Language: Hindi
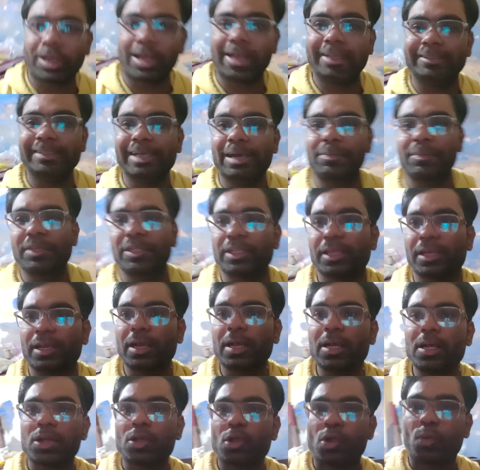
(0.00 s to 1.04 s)
तो गाइज आपने
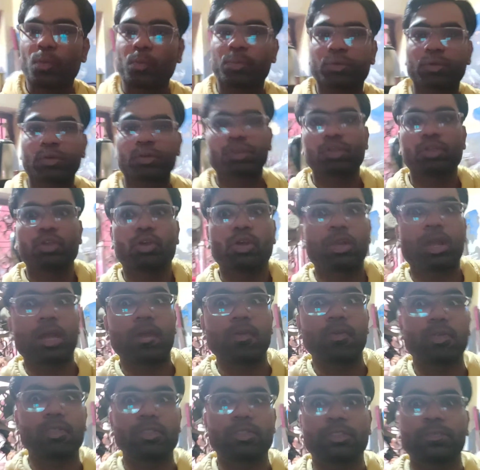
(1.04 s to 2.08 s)
देखा पूड़ी और
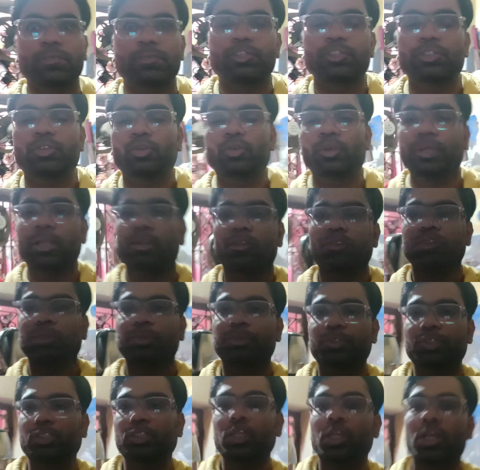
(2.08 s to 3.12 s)
आलू की सब्जी गोभी आलू की
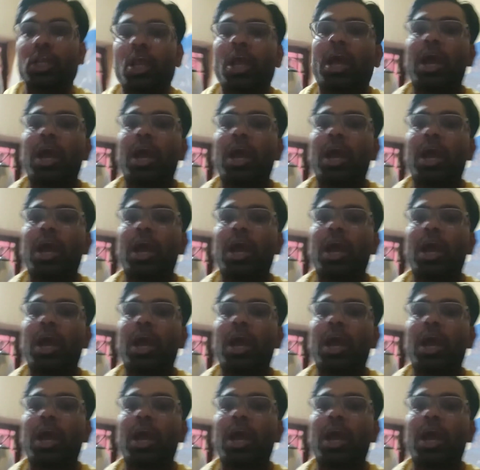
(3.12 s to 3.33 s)
सब्जी